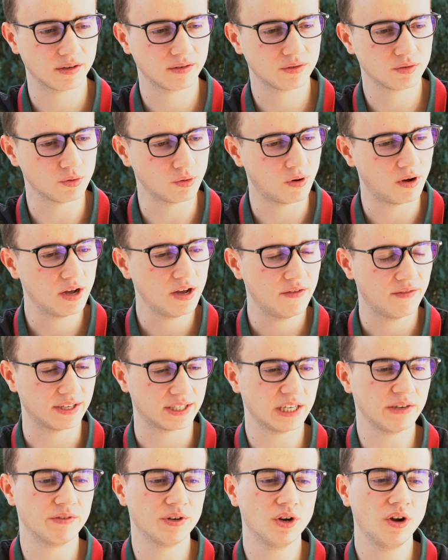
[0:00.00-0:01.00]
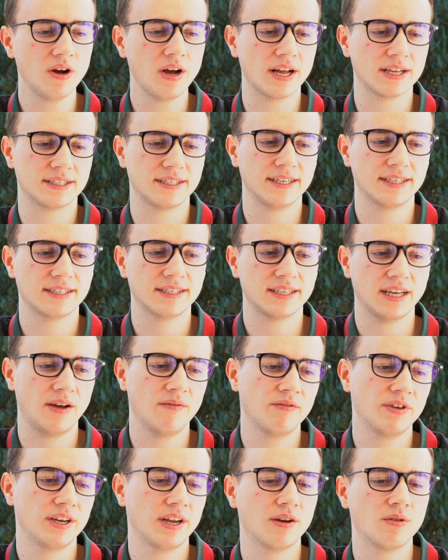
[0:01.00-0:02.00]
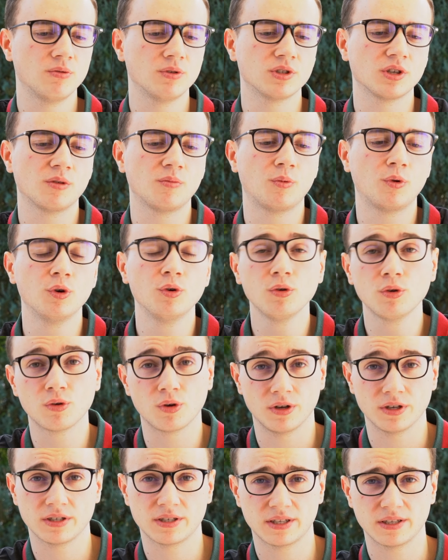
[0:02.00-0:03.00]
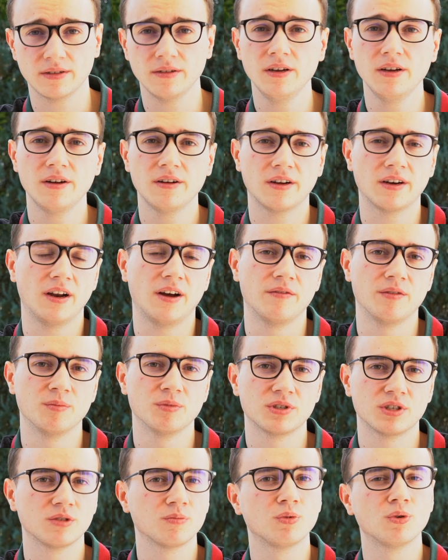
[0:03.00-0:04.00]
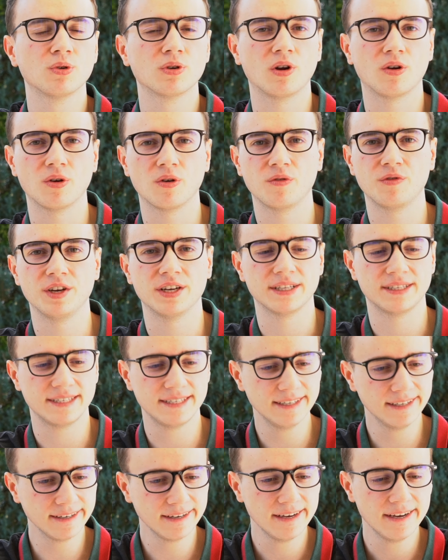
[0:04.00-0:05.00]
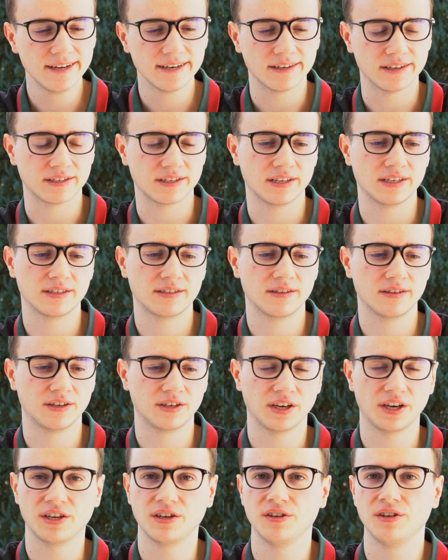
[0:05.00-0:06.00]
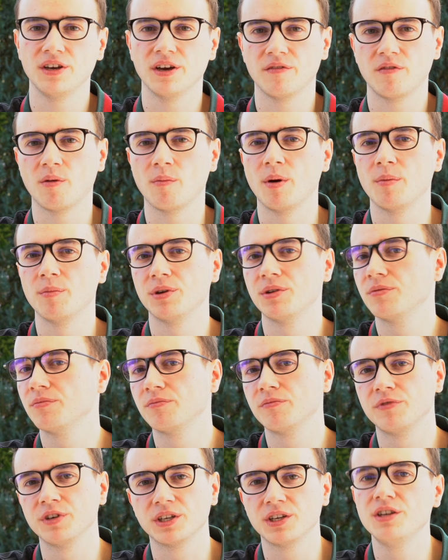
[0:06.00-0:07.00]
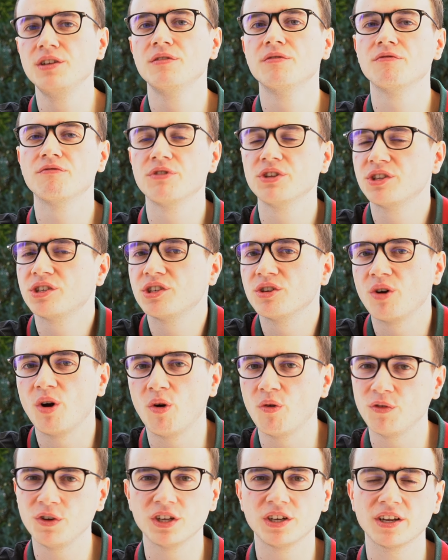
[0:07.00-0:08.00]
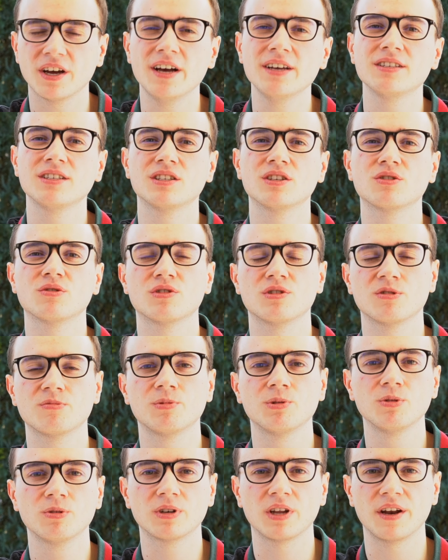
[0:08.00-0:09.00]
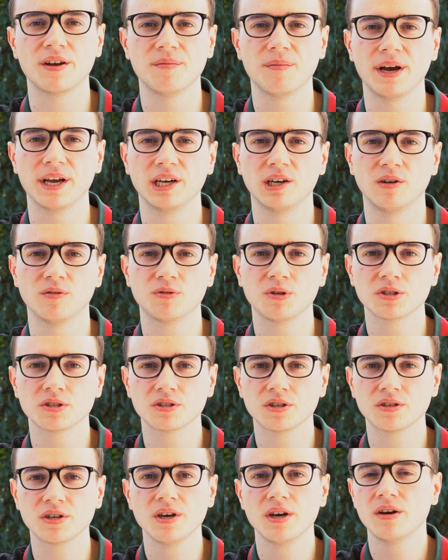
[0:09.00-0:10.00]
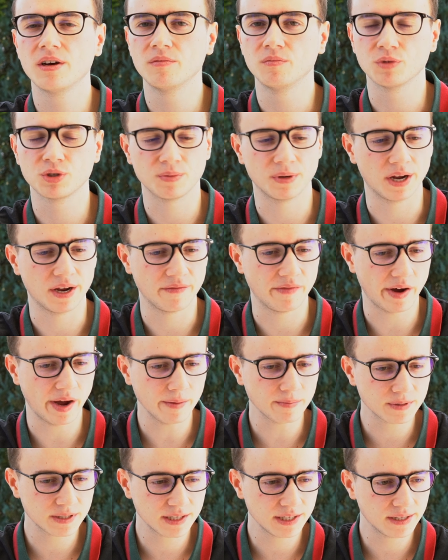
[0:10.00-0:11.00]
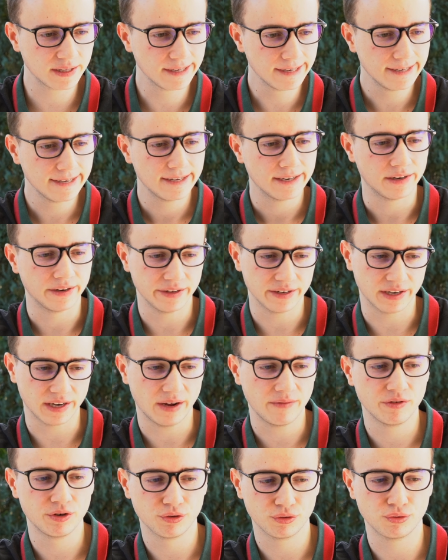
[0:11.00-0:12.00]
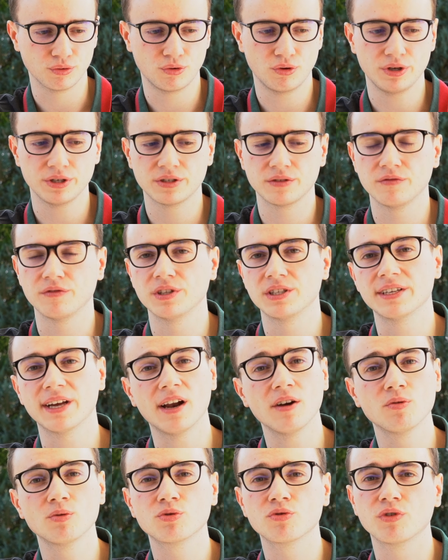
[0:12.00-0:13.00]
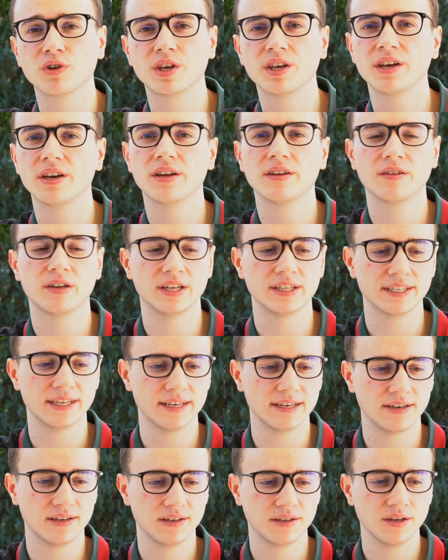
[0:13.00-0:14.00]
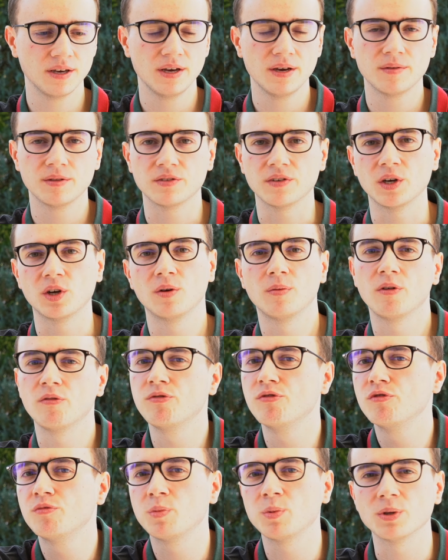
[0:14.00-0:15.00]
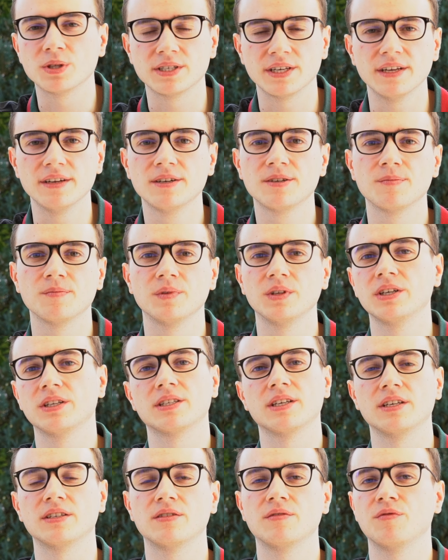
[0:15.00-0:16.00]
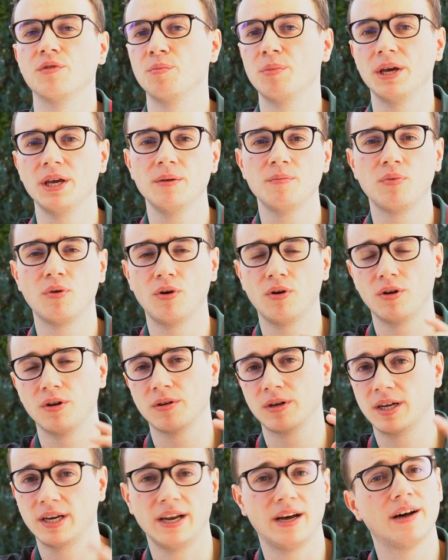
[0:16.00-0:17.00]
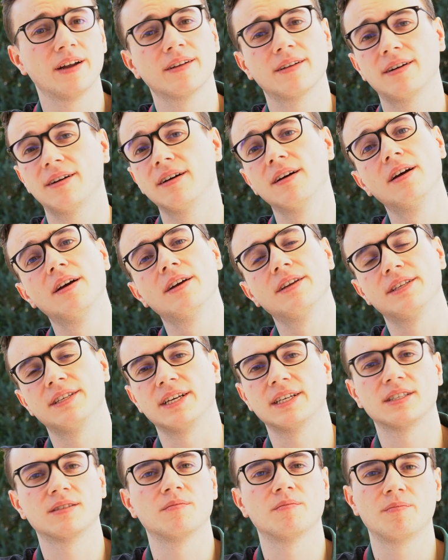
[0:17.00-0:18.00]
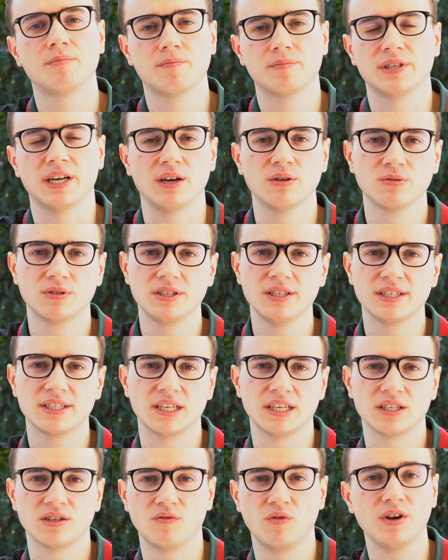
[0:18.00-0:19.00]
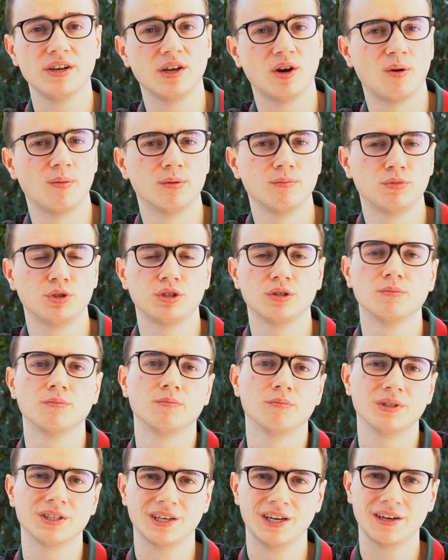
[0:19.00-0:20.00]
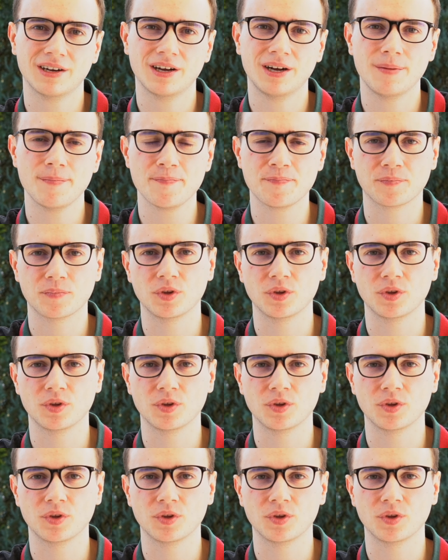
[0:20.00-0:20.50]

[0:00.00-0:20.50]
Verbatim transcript: So, was haben wir noch? Als nächstes haben wir dann unsere Produktkosten. Klar, wir müssen das Produkt auch noch finanzieren. Das heißt, ich rechne hier einfach mal mit fiktiven 14,34 Euro, dass uns das Produkt dann im Einkauf kostet. Muss man einfach abziehen. Ne, dann haben wir noch so einen Kosten für Zahlungsverkehr, letztendlich 2,5 Prozent. das heißt, für PayPal, Klarna, diese ganzen Zahlungsdienstleister wollen ja auch mal einen bestimmten Betrag haben.